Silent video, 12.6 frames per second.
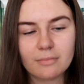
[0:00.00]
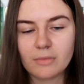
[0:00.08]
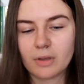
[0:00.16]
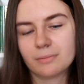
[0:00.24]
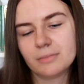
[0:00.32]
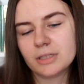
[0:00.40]

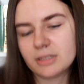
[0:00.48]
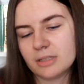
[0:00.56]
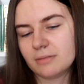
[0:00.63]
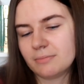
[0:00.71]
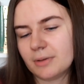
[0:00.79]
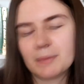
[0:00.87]
no,
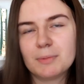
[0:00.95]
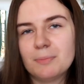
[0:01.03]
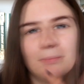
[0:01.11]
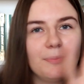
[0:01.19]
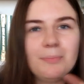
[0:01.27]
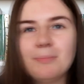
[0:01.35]
jeśli jakby
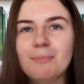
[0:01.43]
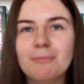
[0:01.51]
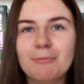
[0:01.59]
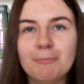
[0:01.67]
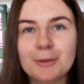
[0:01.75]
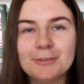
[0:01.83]

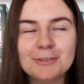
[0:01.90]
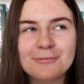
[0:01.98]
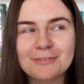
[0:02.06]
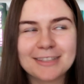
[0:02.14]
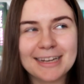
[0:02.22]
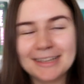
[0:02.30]
pod
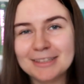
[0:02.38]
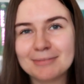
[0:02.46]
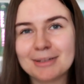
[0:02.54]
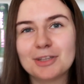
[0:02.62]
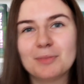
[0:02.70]
tym względem na